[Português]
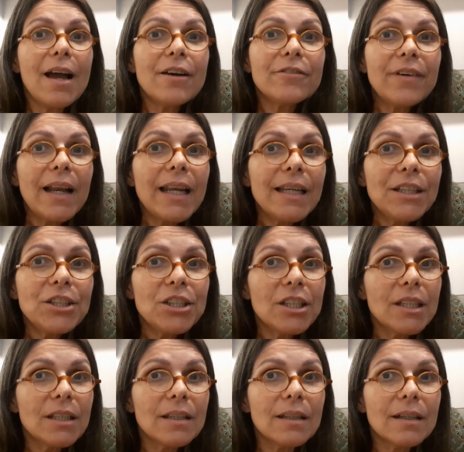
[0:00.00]

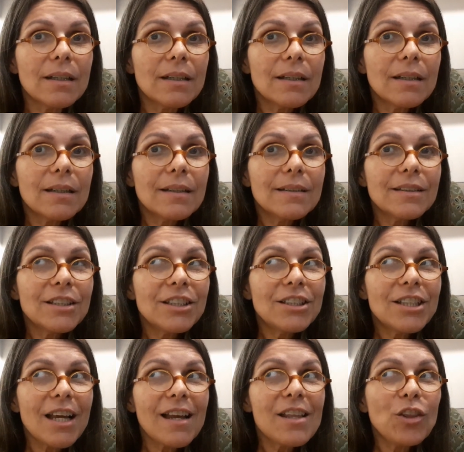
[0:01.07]
Valentina,
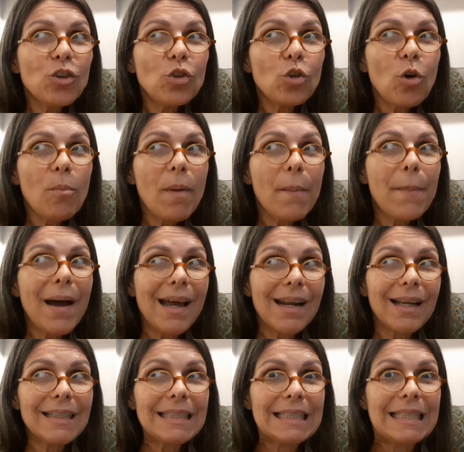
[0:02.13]
já entrou uma
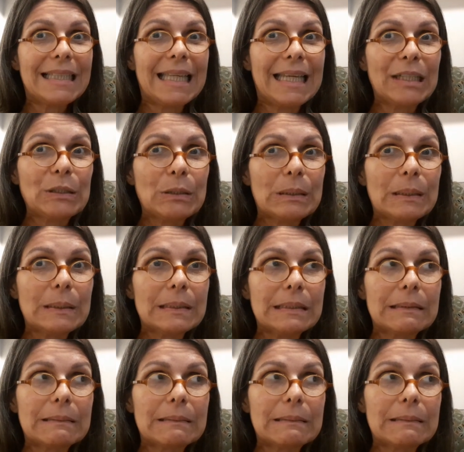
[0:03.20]
barata dentro do seu